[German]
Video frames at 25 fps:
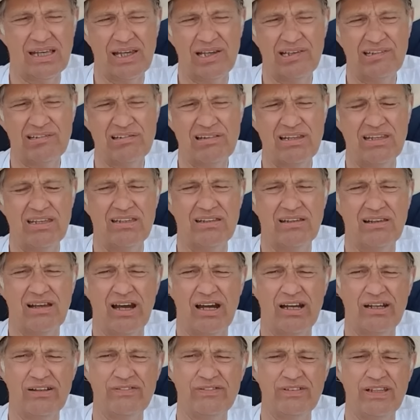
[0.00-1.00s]
rechts, gegen
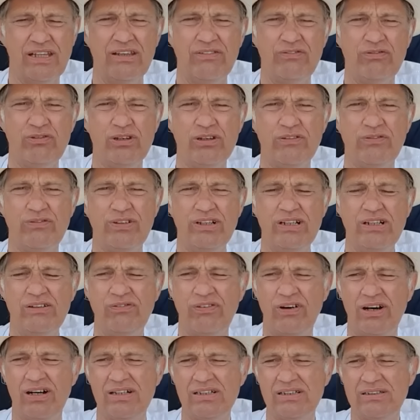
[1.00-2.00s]
AfD für
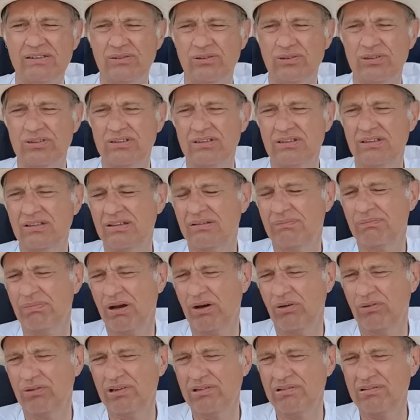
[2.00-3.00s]
Vielfalt und äh,
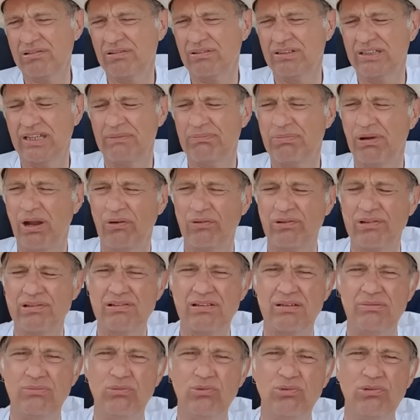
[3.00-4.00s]
braunes, nee, blaues
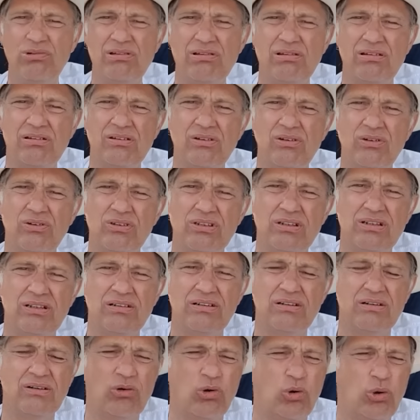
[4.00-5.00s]
Gemüse
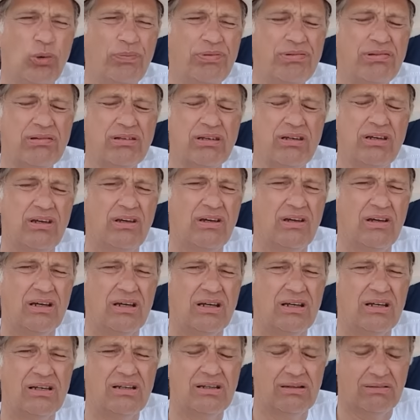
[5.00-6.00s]
oder Obst
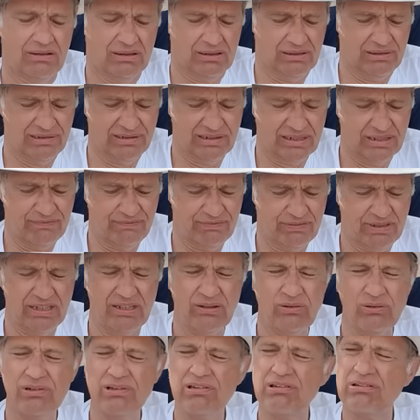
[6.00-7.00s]
äh, ist
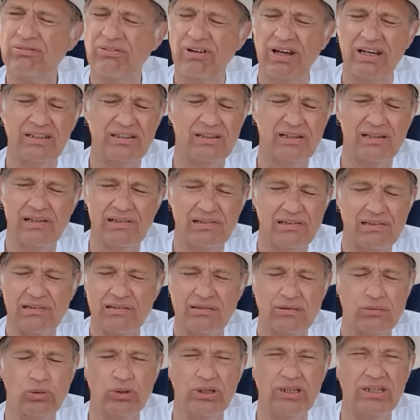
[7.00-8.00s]
giftig und so weiter. Es
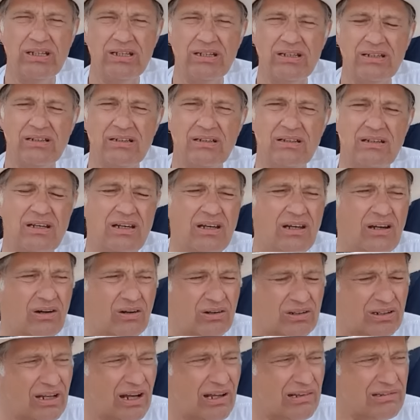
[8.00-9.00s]
ist so irre
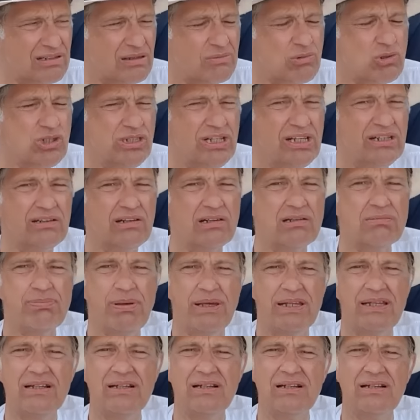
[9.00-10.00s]
und langsam schlägt das
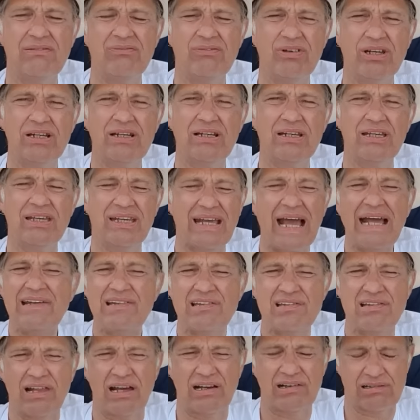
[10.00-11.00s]
Pendel, wirklich
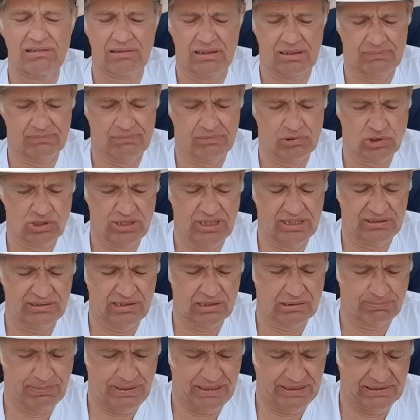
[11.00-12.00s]
ganz langsam, schlägt
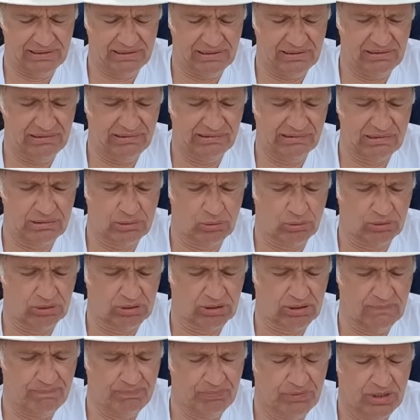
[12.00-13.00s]
das Pendel
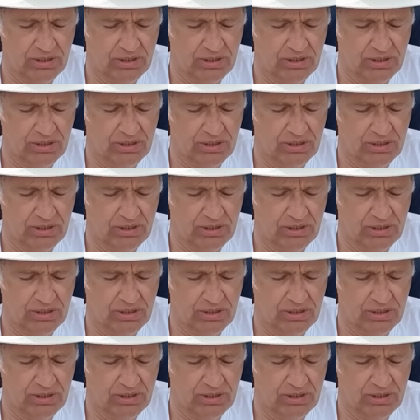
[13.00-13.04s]
zurück.